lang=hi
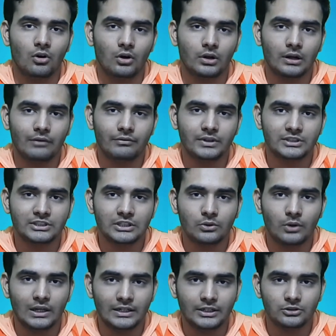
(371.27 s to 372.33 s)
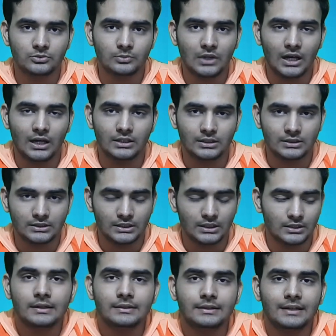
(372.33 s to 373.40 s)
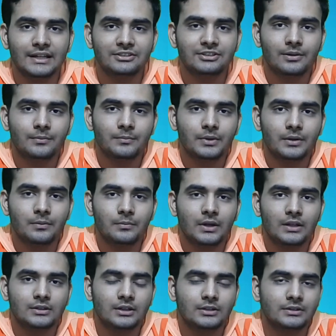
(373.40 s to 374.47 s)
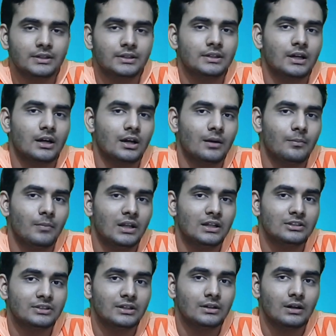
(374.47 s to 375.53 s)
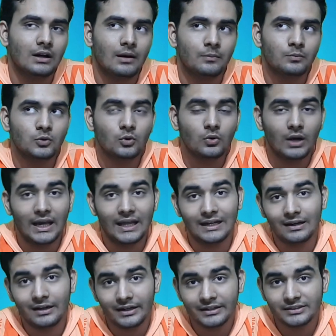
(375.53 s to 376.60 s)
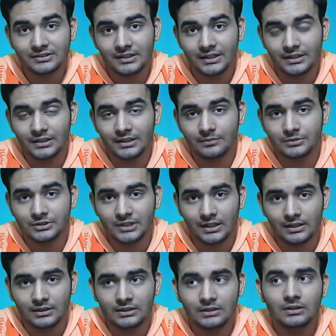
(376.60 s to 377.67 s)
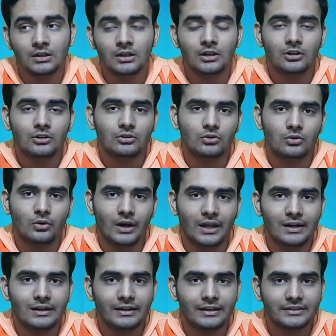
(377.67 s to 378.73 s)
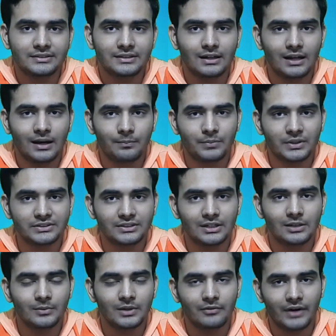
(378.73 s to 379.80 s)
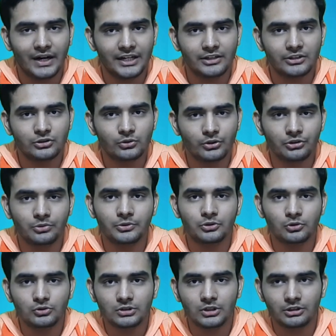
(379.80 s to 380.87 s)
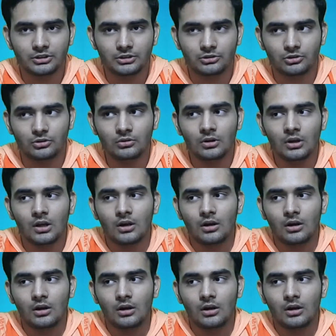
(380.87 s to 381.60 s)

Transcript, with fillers: और काफ़ी अच्छी क्वालिटी उसमें आ जाती है नेक्स्ट टाइम पर हम बात करते हैं कि अगर आप मान लीजिए आपको एनालिटिक्स देखनी है अपने चैनल की तो एनालिटिक्स के लिए आप पर्सनली मतलब आई स्टूडियो भी यूज़ कर सकते हो